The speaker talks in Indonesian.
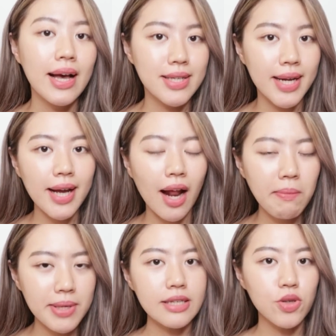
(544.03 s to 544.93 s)
Jadi
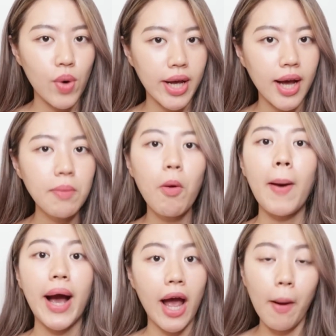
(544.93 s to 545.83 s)
kalian bisa sesuaikan mau
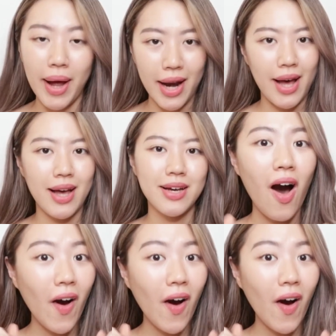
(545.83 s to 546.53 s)
pakai yang mana.